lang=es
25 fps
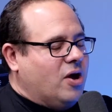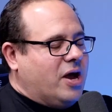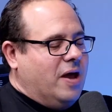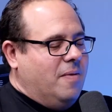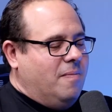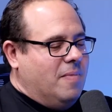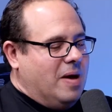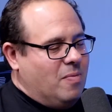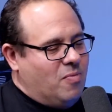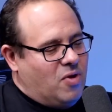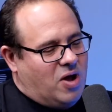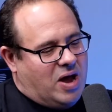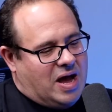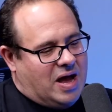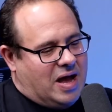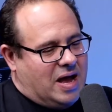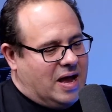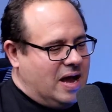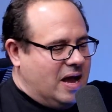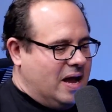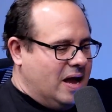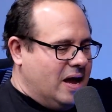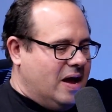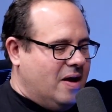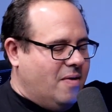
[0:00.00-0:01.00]
ok, vamos
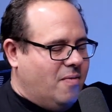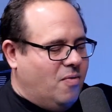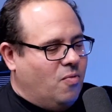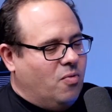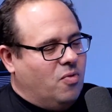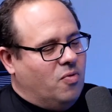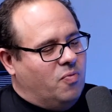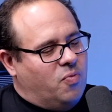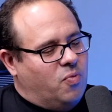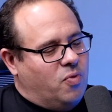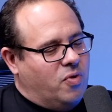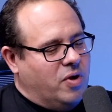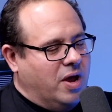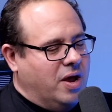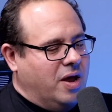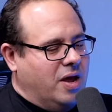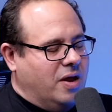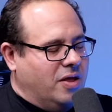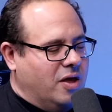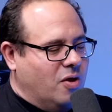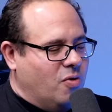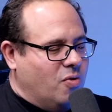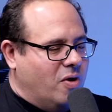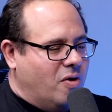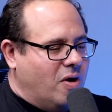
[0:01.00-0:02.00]
a,
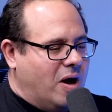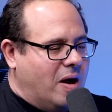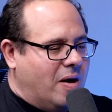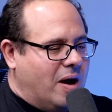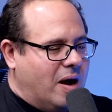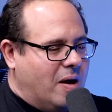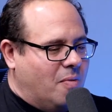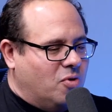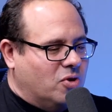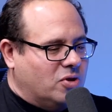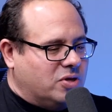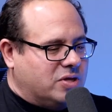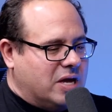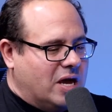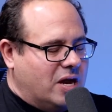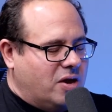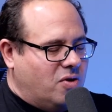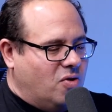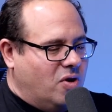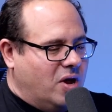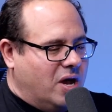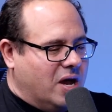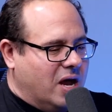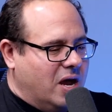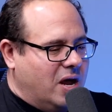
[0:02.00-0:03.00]
eh, de nuevo a,
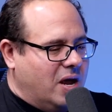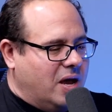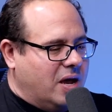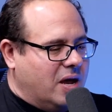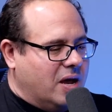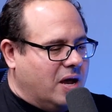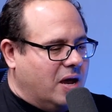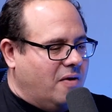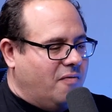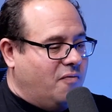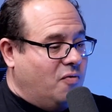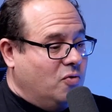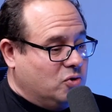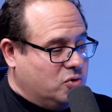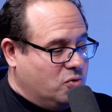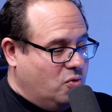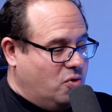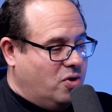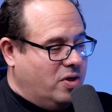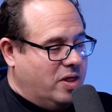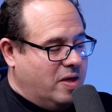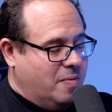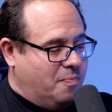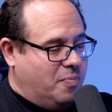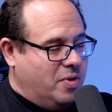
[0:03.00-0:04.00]
montarnos en, el
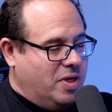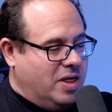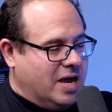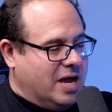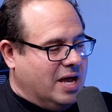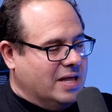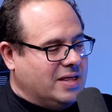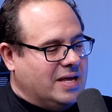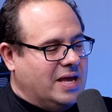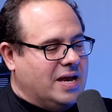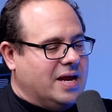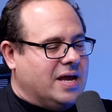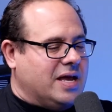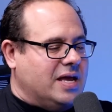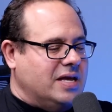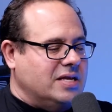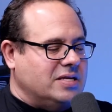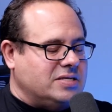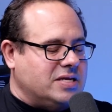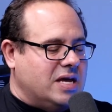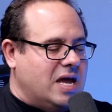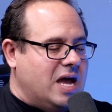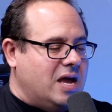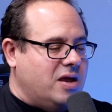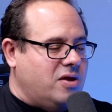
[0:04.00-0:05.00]
futuro después de que tienes
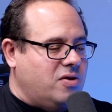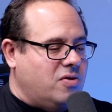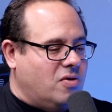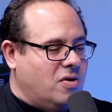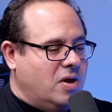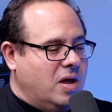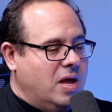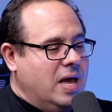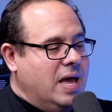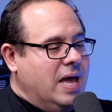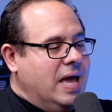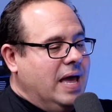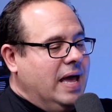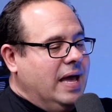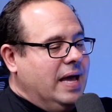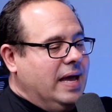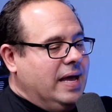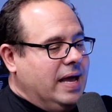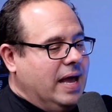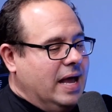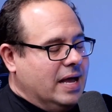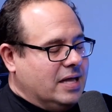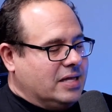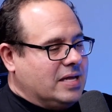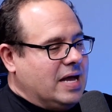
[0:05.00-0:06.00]
15 años.
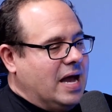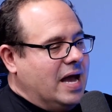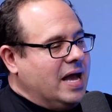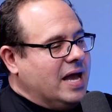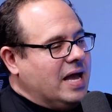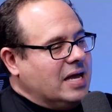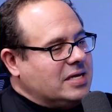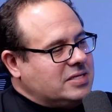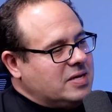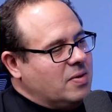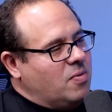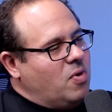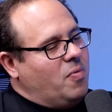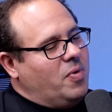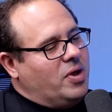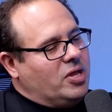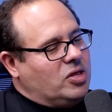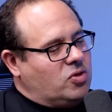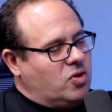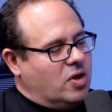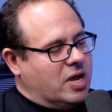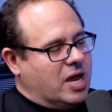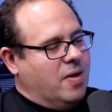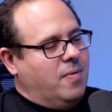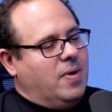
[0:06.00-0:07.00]
Y estás en ese
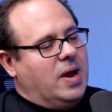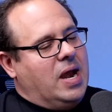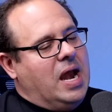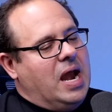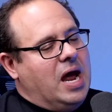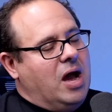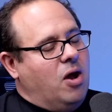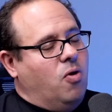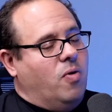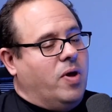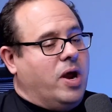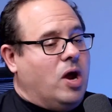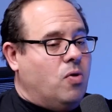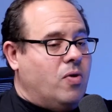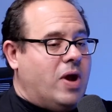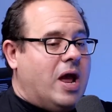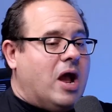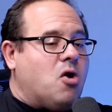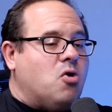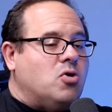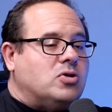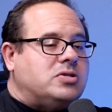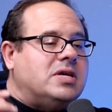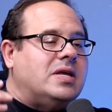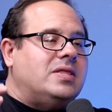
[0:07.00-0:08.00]
momento que ves la obra.
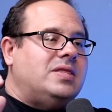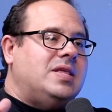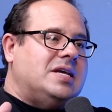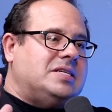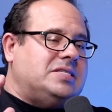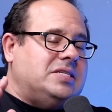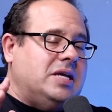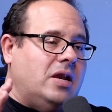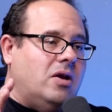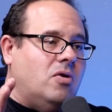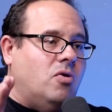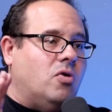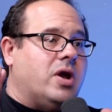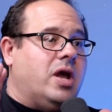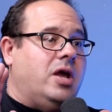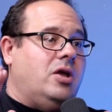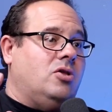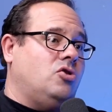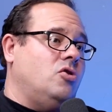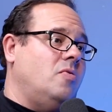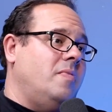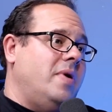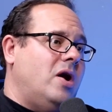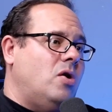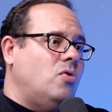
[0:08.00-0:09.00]
Una cosa es decir, ok,
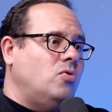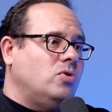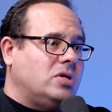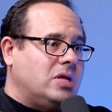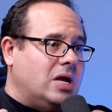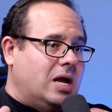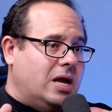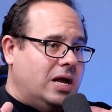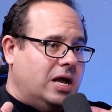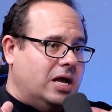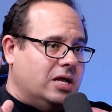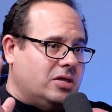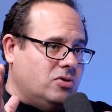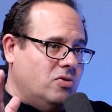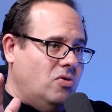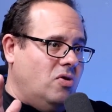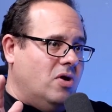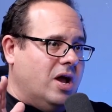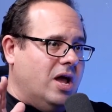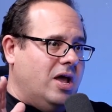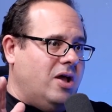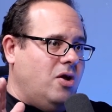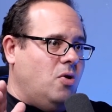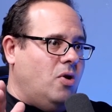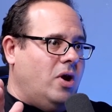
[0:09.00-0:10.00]
esto me gusta, esto es
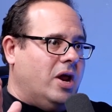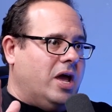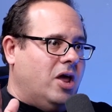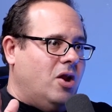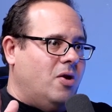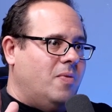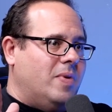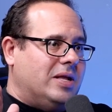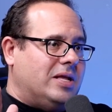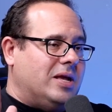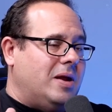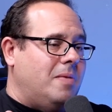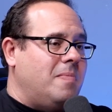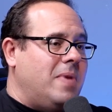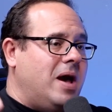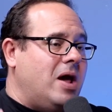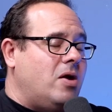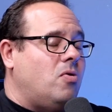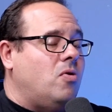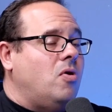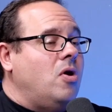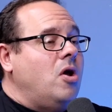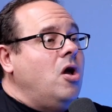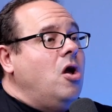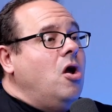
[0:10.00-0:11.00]
lo que yo le quiero meter
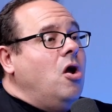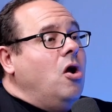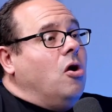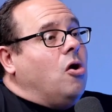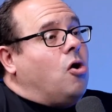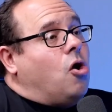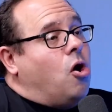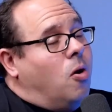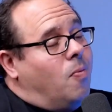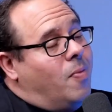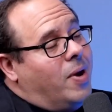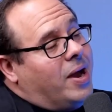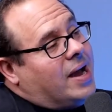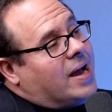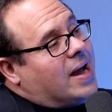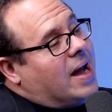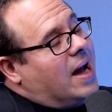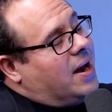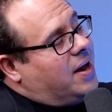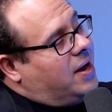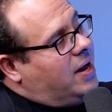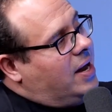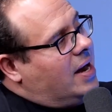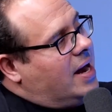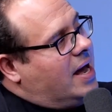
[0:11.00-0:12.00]
mano. ¿Cómo
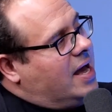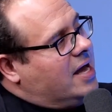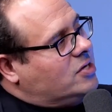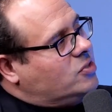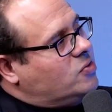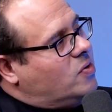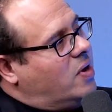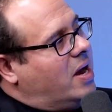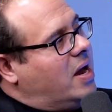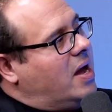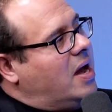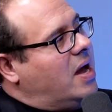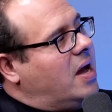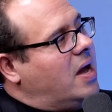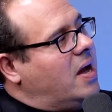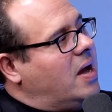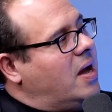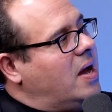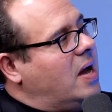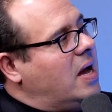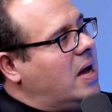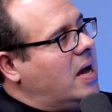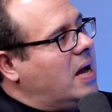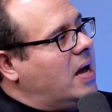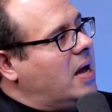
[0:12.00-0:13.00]
encarrilas eso a,
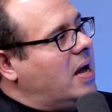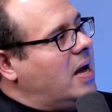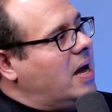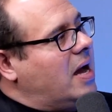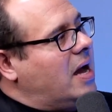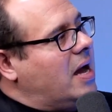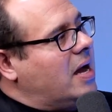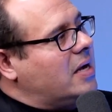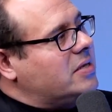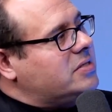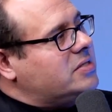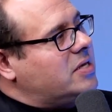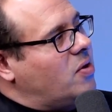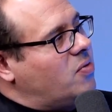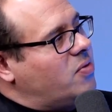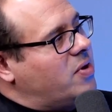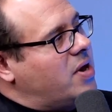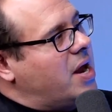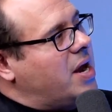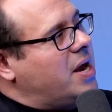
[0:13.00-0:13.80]
a, a hacerlo